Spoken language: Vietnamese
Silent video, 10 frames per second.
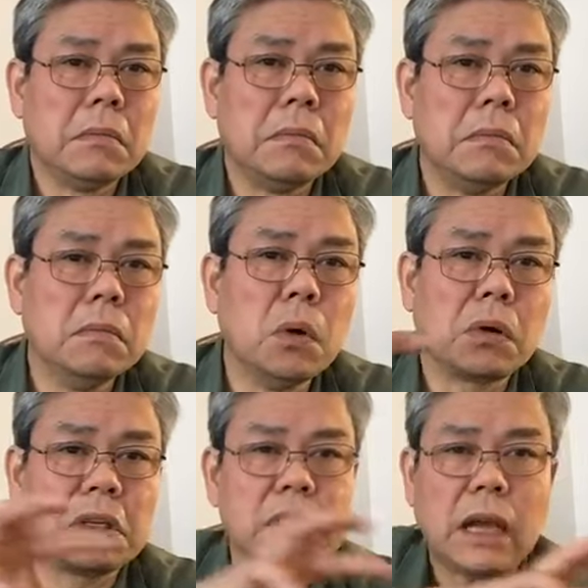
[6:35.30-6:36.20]

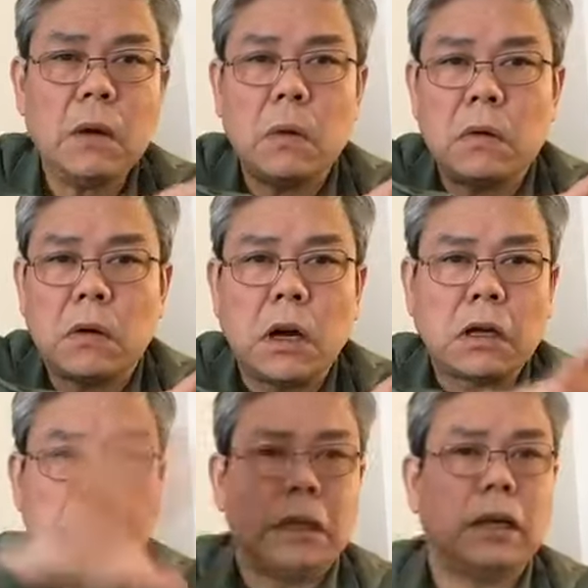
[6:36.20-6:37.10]
một cái xã hội
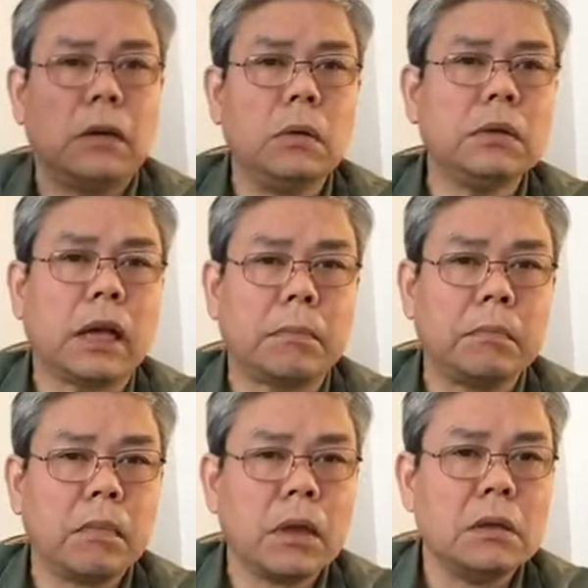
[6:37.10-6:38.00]
cực kỳ là hỗn tạp
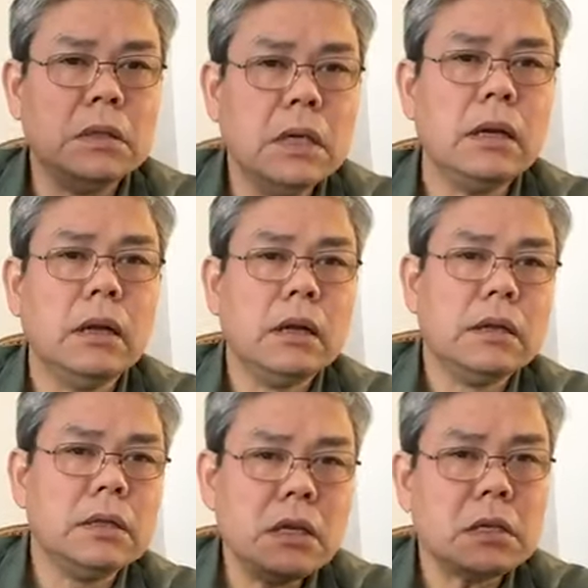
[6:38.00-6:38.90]
nhưng
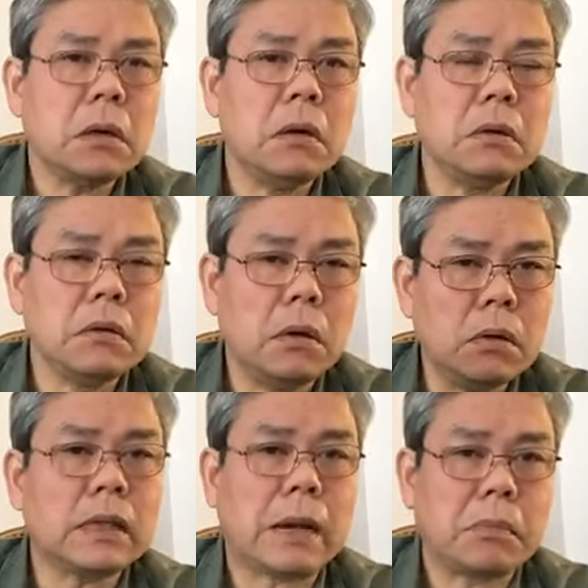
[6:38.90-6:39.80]
những sự
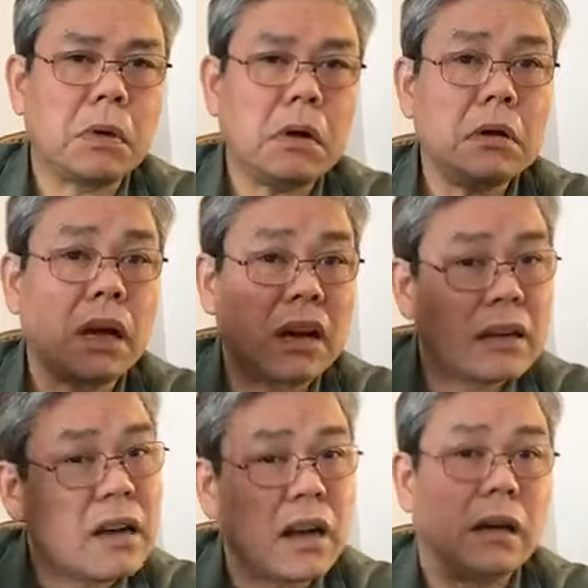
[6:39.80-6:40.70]
hỗn tạp đó được,
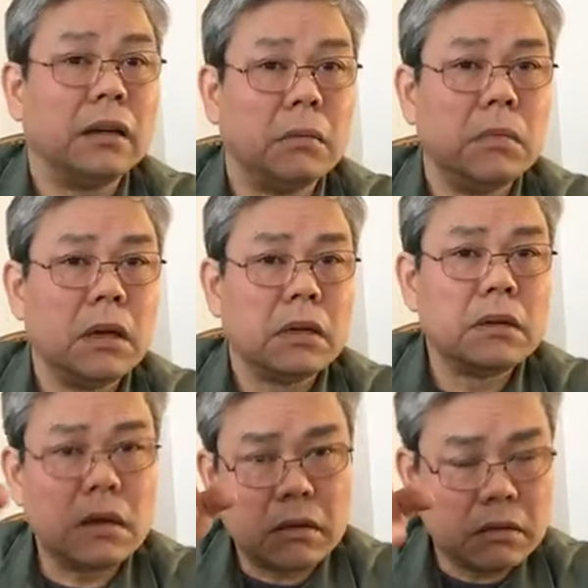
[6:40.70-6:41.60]
được khởi động
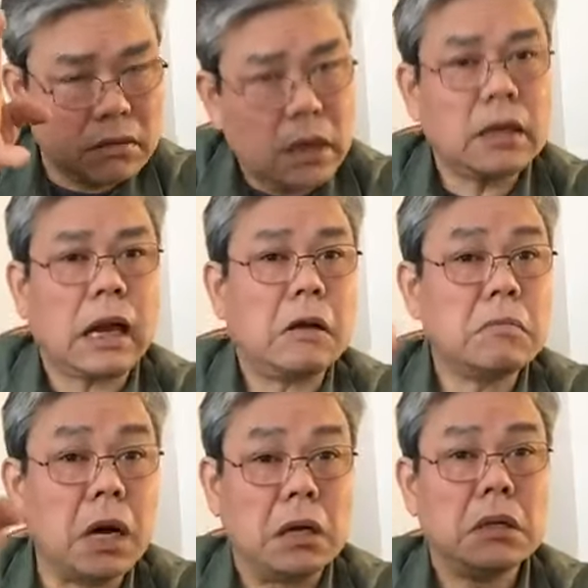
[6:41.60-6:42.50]
được dẫn đạo
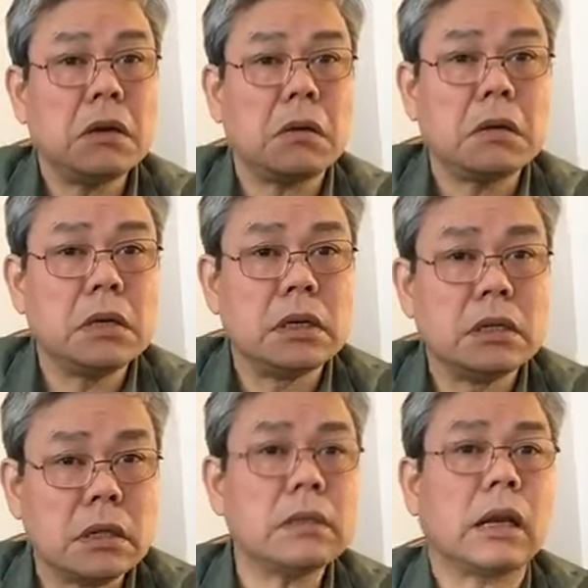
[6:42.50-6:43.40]
bởi những con người
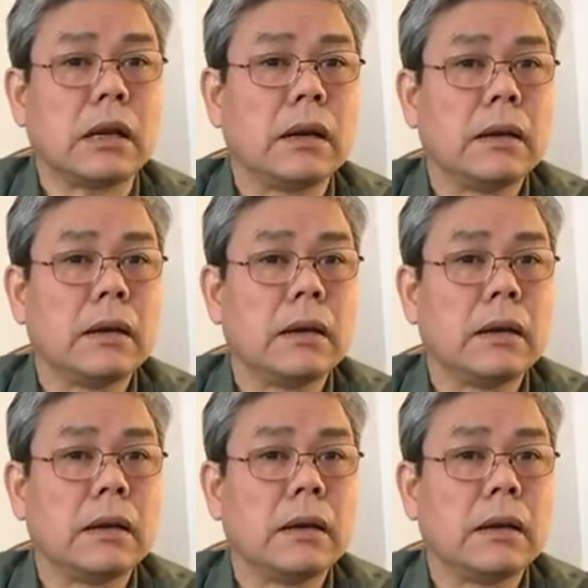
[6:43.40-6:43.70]
dữ dằn